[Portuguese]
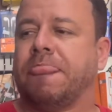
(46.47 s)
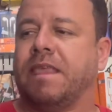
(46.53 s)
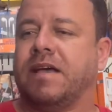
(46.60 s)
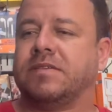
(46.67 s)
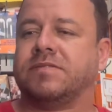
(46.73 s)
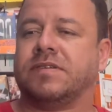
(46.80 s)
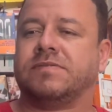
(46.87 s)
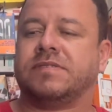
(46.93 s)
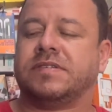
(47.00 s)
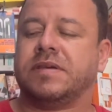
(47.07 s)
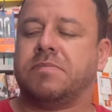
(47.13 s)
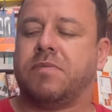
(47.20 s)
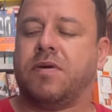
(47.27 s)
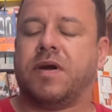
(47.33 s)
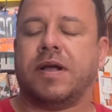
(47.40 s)
Às vezes você
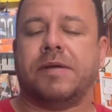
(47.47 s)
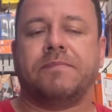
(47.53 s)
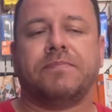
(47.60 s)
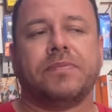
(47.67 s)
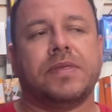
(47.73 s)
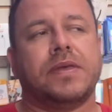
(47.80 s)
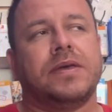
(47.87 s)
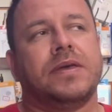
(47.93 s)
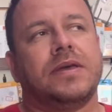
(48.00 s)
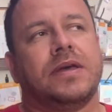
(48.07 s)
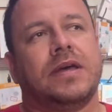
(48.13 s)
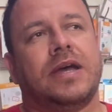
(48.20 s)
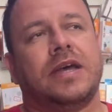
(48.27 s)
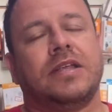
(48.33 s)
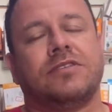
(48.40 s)
mora
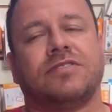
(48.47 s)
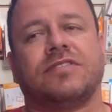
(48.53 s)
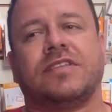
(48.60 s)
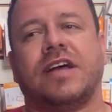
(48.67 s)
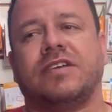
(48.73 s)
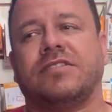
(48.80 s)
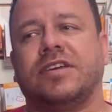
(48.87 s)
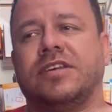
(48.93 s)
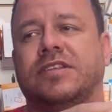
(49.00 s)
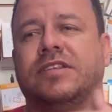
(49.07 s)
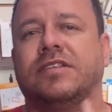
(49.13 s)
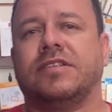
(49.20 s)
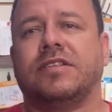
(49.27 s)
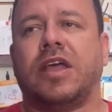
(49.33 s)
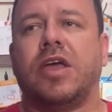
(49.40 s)
aí na sua cidade aí
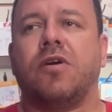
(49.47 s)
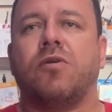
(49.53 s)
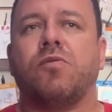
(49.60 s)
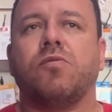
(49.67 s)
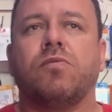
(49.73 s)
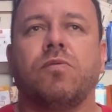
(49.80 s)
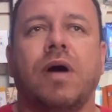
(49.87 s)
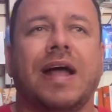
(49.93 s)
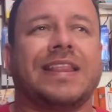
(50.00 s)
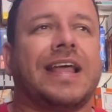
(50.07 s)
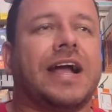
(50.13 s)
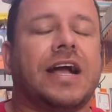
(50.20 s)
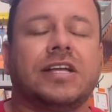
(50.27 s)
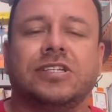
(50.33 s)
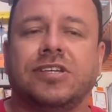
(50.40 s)
tem algum
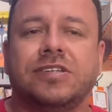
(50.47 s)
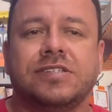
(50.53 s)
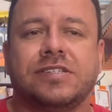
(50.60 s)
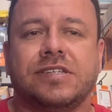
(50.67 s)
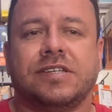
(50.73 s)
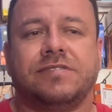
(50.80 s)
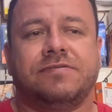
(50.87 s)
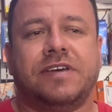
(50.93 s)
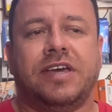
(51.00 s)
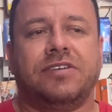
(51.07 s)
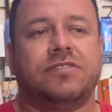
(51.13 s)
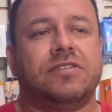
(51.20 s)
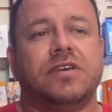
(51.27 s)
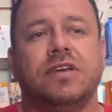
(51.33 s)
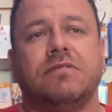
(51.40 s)
atacadista que
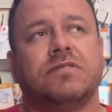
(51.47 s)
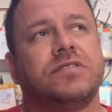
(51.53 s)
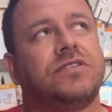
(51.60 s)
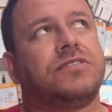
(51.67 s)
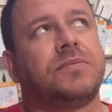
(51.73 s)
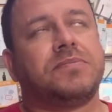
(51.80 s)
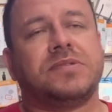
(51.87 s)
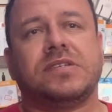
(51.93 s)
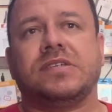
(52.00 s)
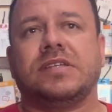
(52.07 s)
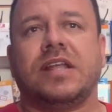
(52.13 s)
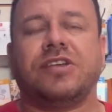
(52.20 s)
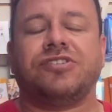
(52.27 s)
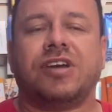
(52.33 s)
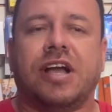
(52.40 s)
vende, você só precisa ir
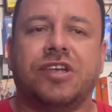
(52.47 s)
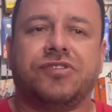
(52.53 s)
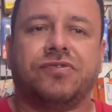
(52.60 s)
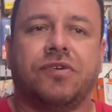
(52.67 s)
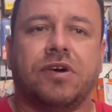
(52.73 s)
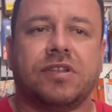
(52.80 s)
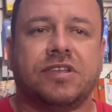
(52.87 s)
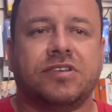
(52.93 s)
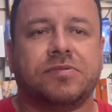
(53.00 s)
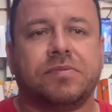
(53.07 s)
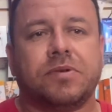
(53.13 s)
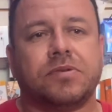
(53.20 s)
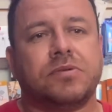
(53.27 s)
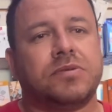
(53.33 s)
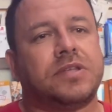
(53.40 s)
lá tirar as fotos desse
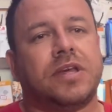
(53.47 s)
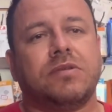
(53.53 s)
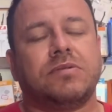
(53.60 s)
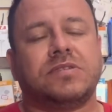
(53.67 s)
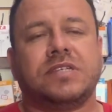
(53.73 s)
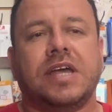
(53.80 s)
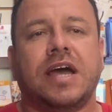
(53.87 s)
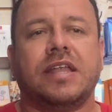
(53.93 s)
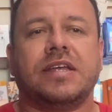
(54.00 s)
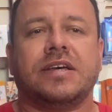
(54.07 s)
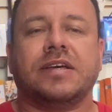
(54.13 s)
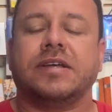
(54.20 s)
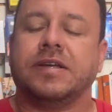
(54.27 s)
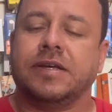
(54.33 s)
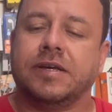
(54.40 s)
produto e anunciar na,